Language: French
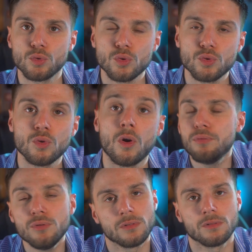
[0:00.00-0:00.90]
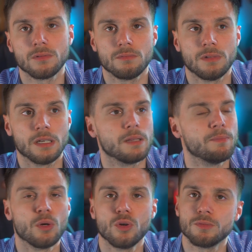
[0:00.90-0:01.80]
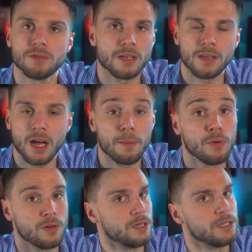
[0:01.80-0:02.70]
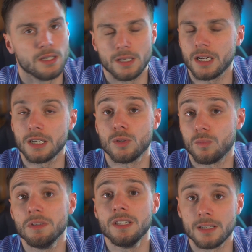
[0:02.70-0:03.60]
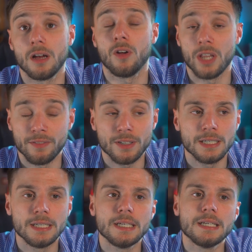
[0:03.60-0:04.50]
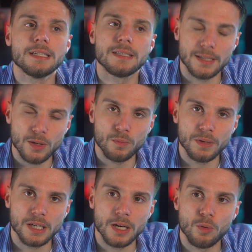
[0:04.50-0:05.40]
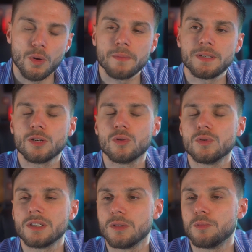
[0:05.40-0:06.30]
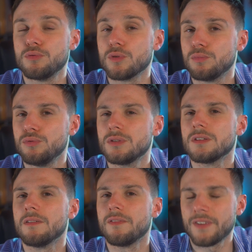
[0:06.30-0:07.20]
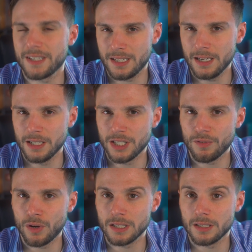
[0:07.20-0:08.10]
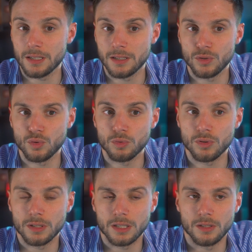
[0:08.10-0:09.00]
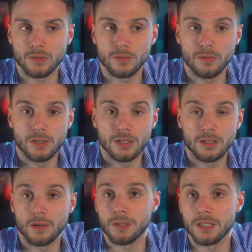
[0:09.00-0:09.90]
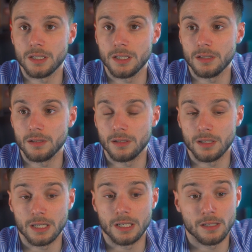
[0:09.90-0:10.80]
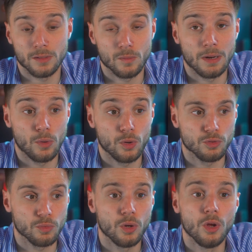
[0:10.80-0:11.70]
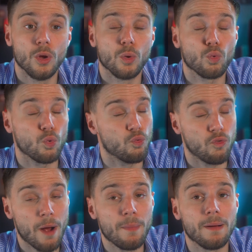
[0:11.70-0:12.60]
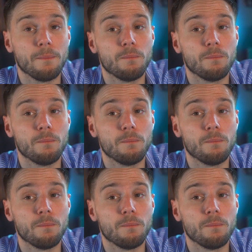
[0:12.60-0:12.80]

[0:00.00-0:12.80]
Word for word: réseaux sociaux, plus malheureusement certains rappeurs, etc., qui ont mis ça en avant, c'est compliqué. Le problème, c'est que c'est de plus en plus facile d'y avoir accès. C'est des substances qui sont utilisées en médecine et qui sont malheureusement trouvables